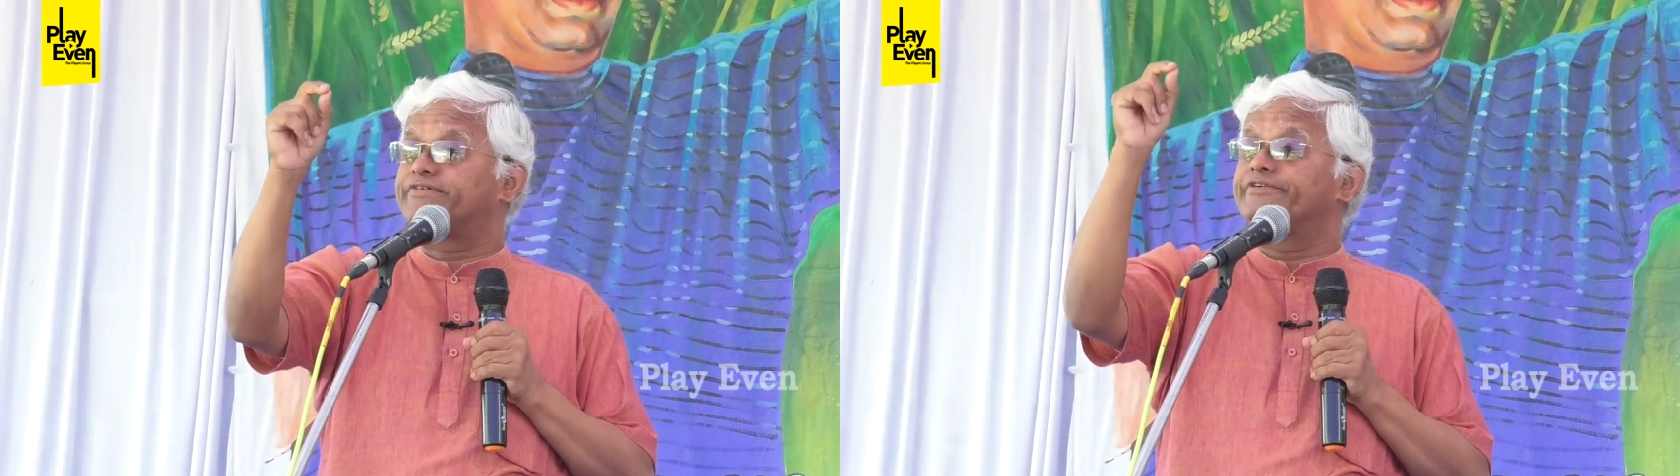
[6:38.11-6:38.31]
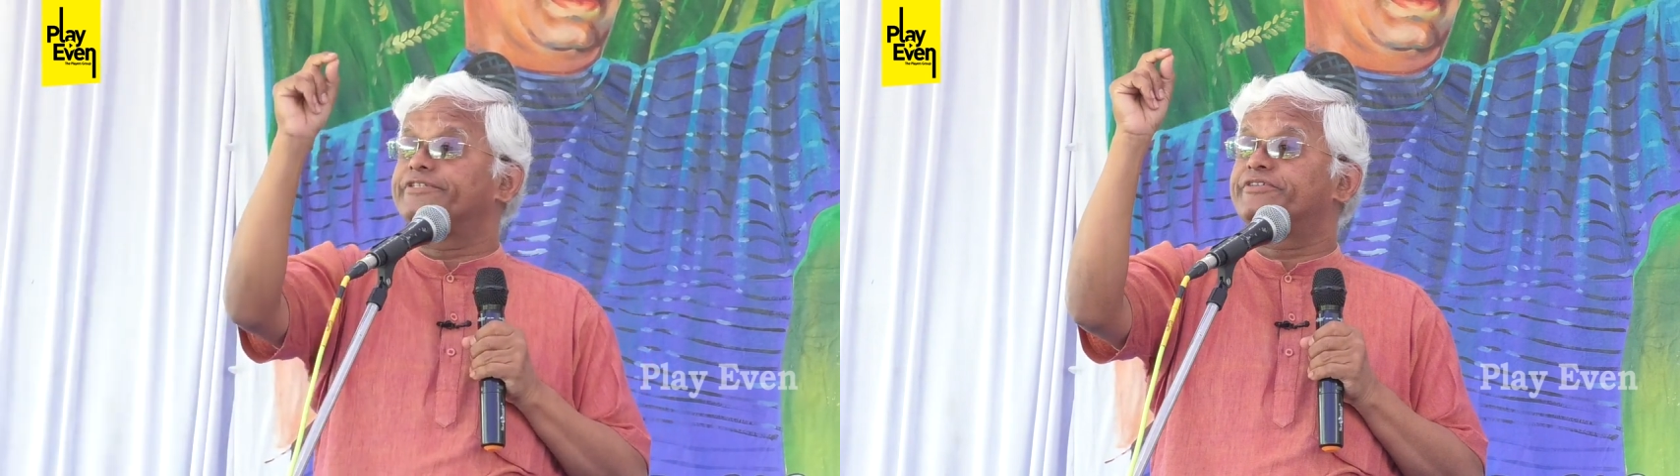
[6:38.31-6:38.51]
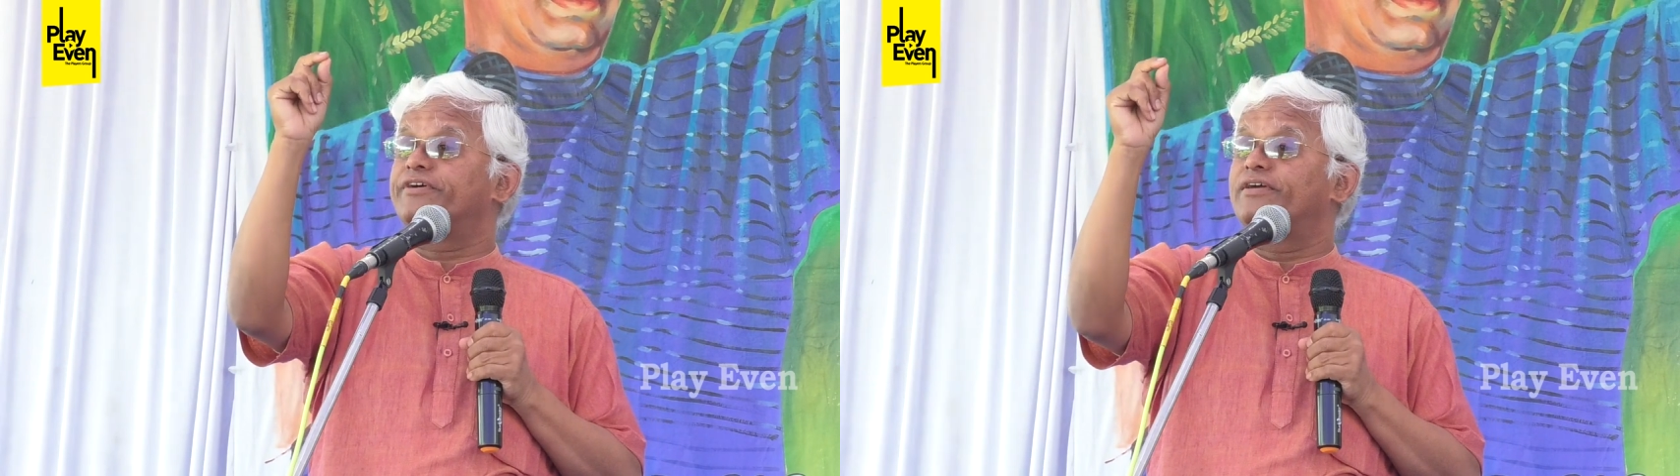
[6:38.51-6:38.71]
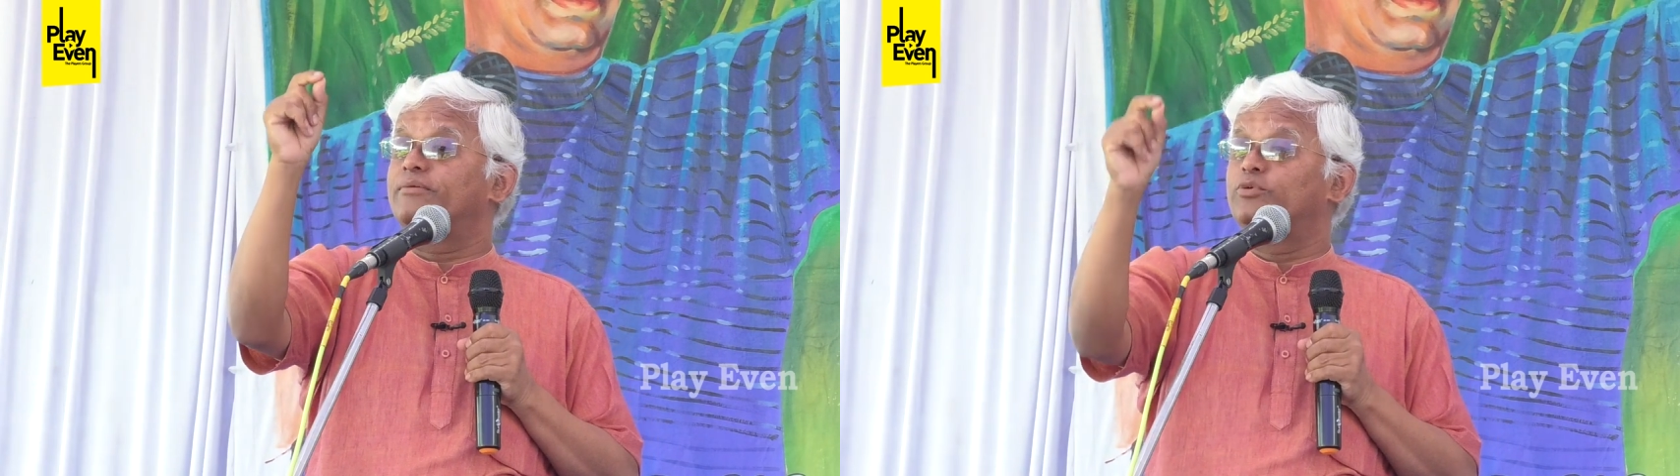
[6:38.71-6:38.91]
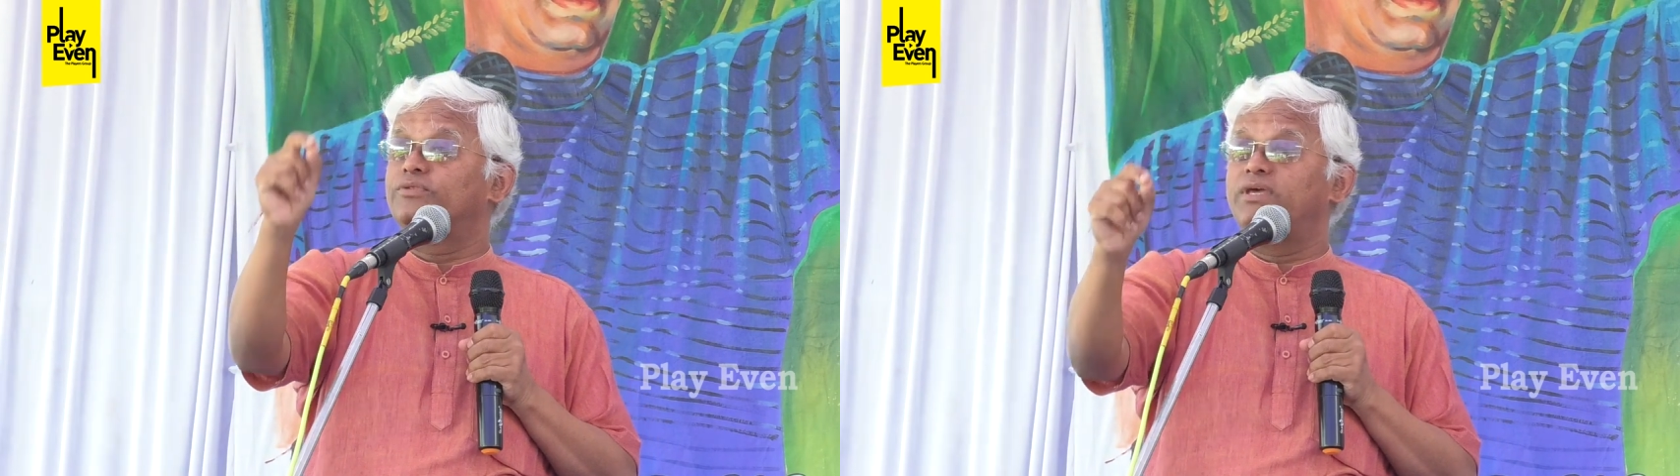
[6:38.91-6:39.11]
సంవత్సరాల
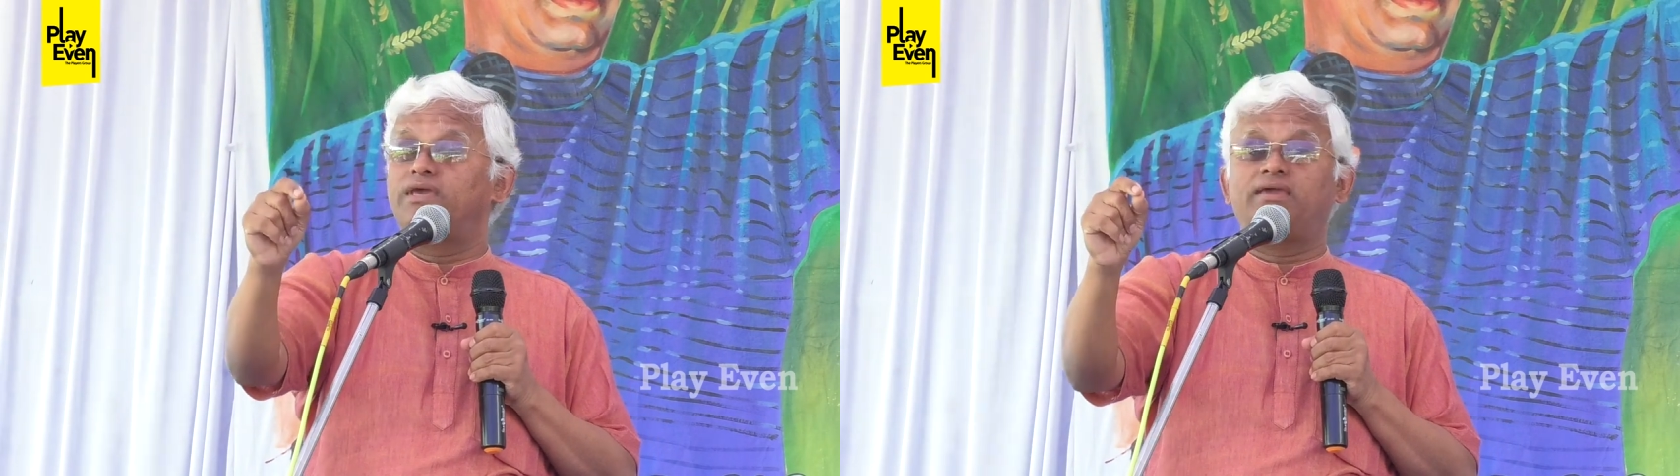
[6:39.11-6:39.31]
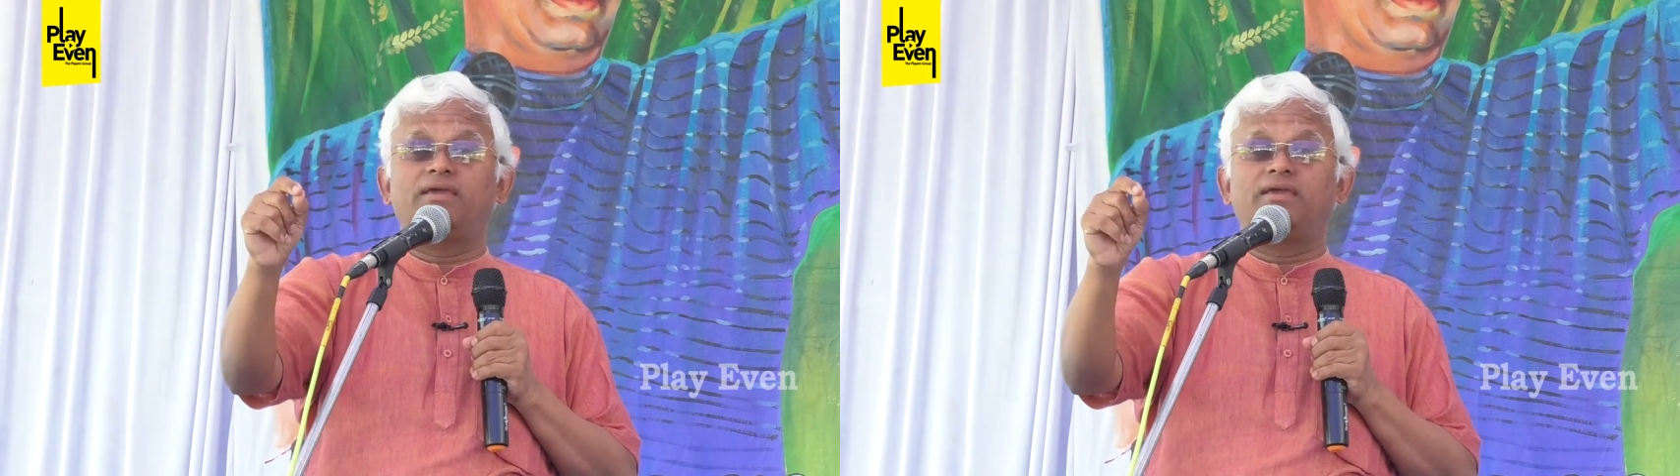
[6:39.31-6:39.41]
ముందే